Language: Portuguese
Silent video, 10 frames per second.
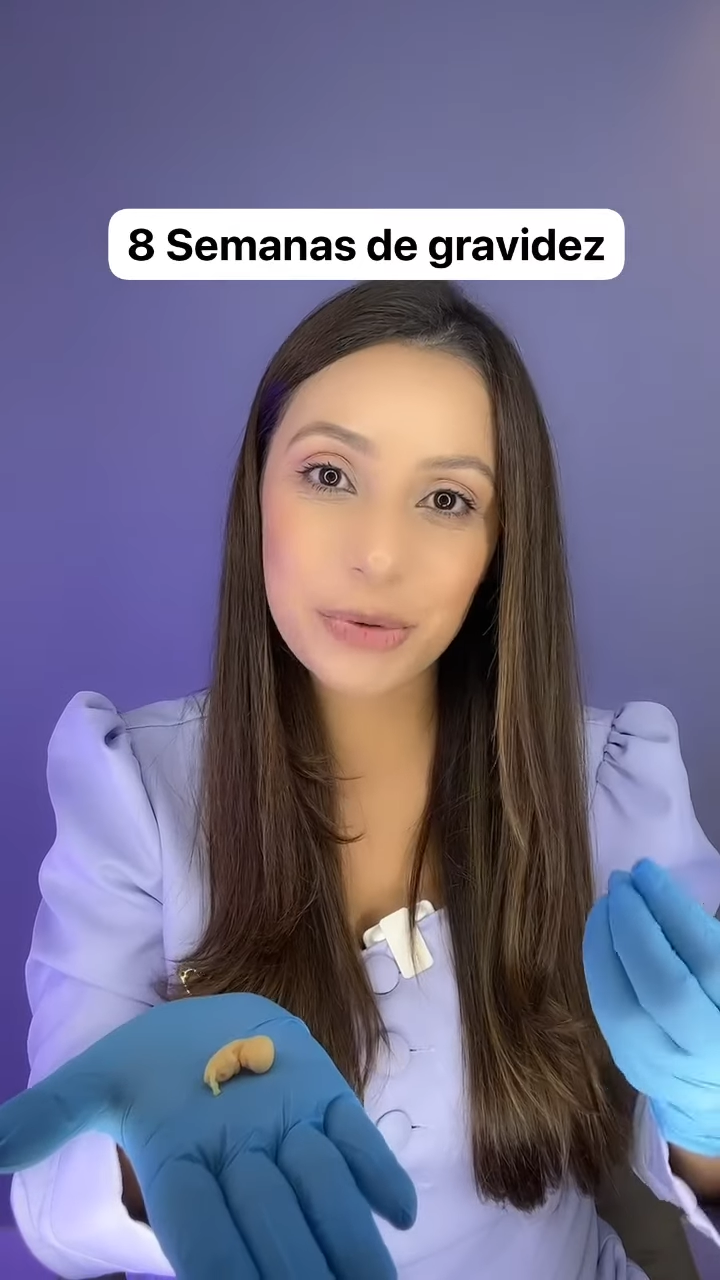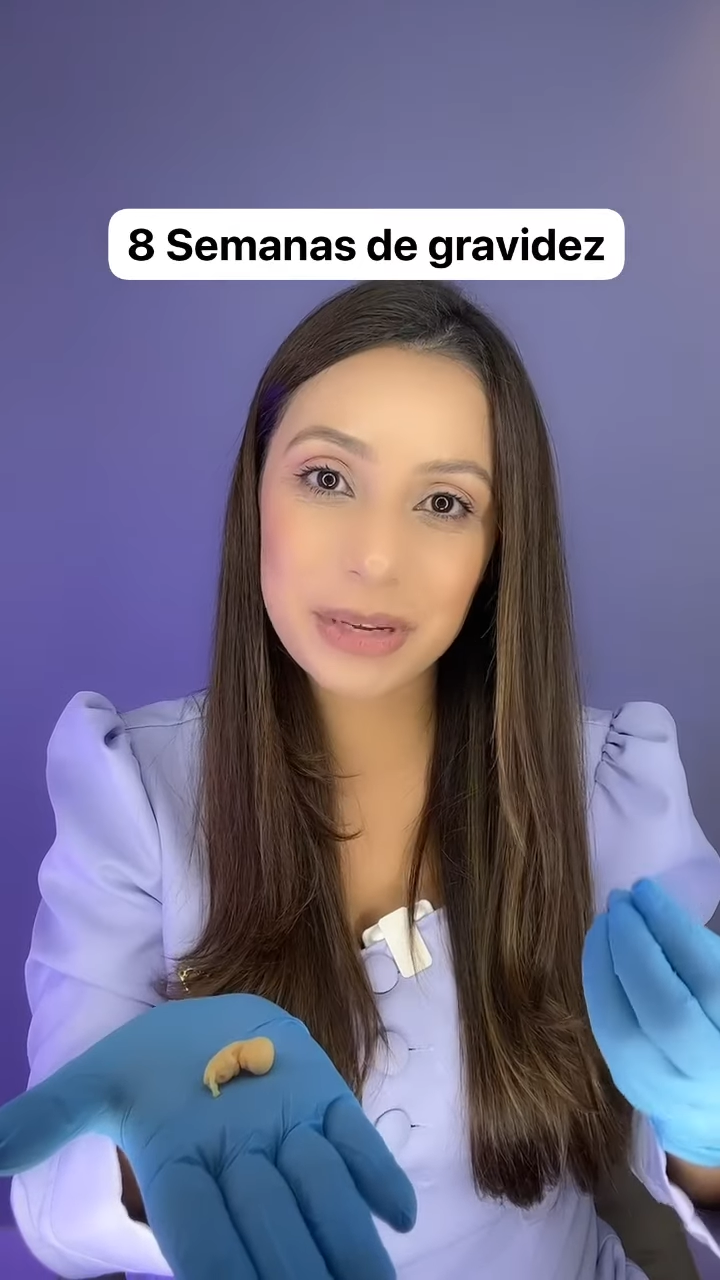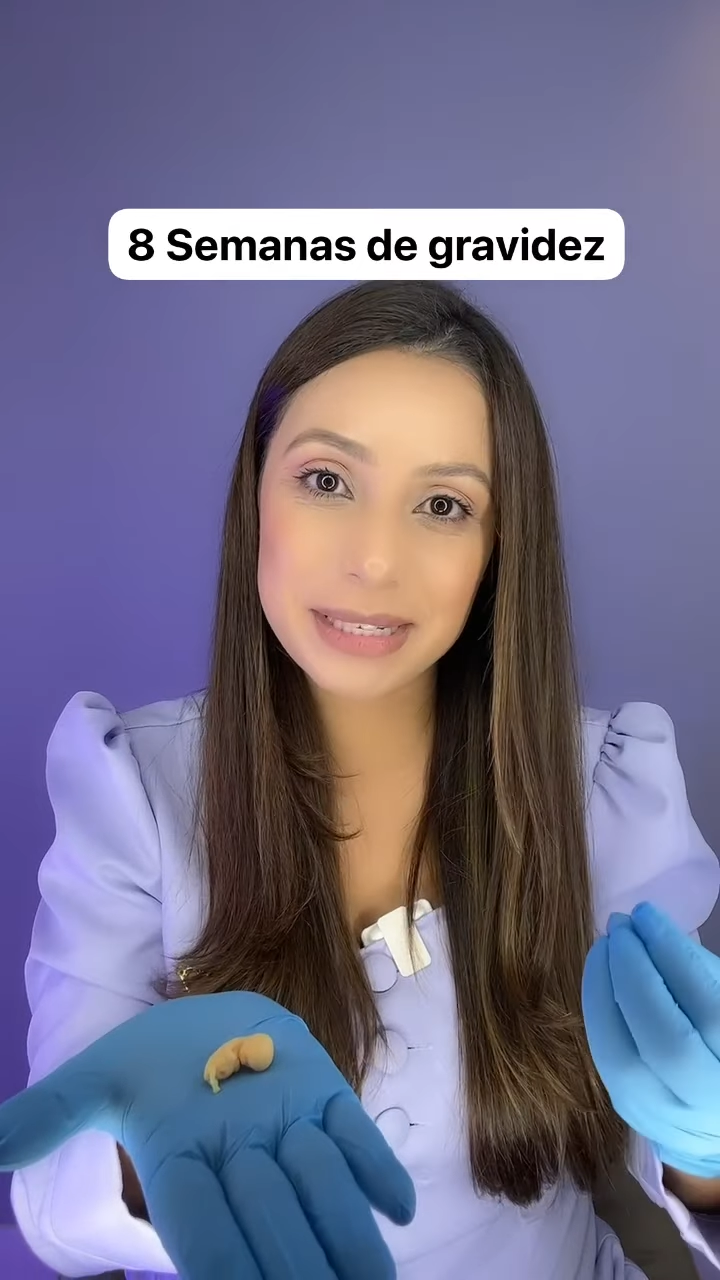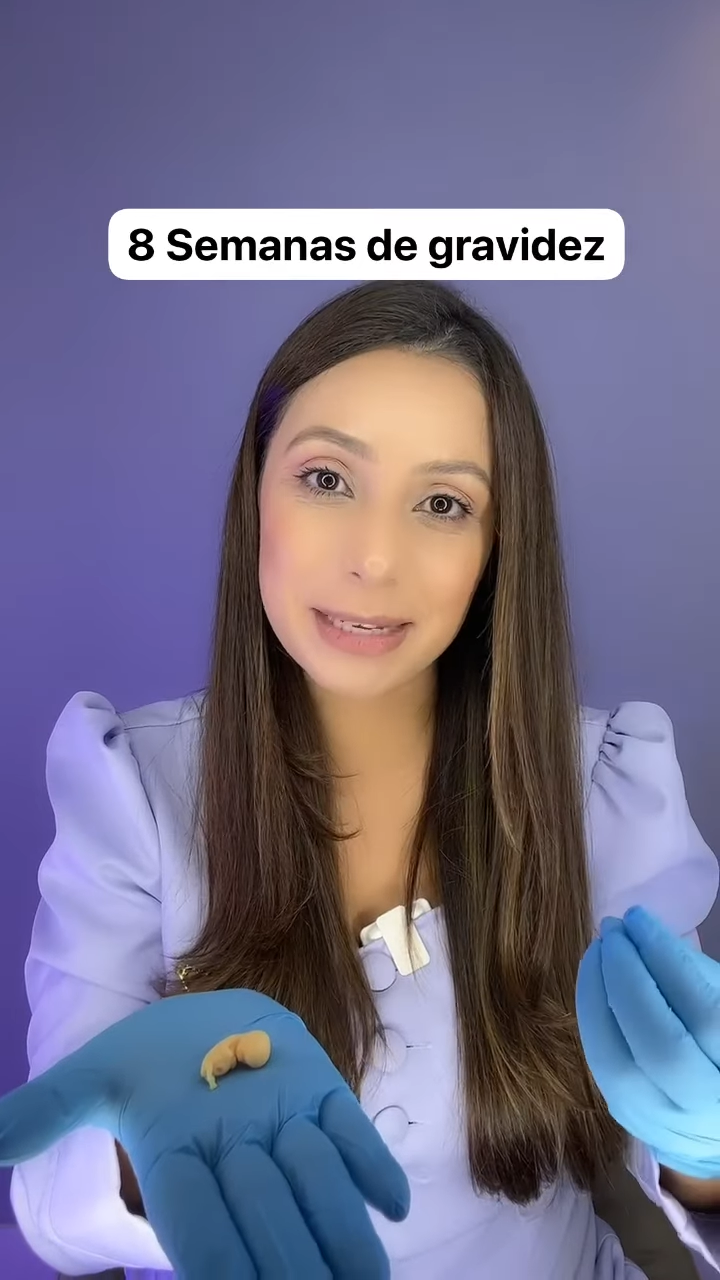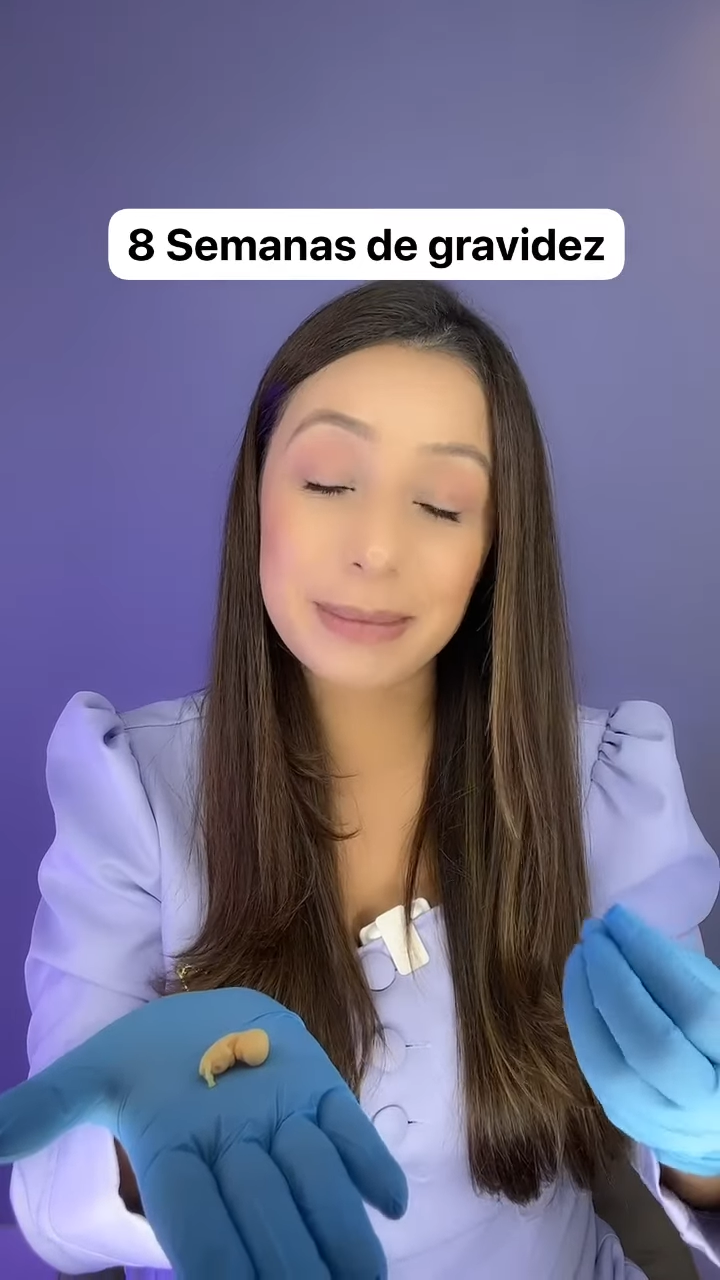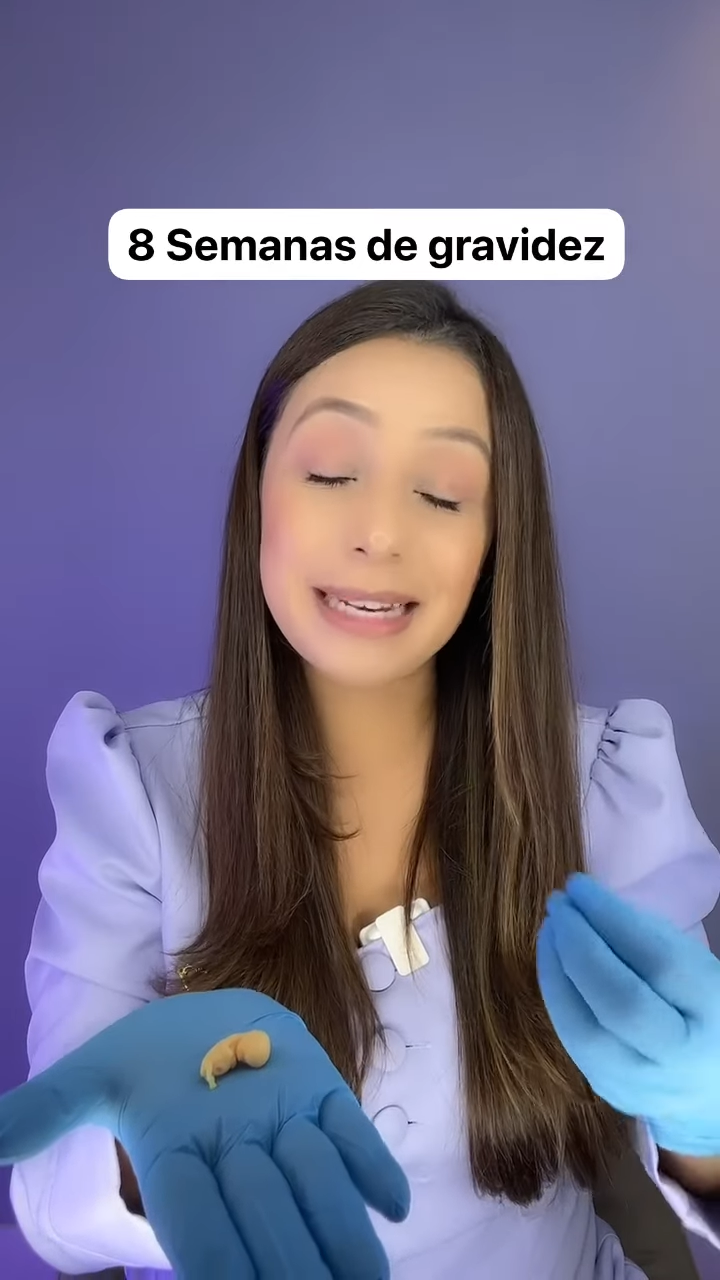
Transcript: de um exame.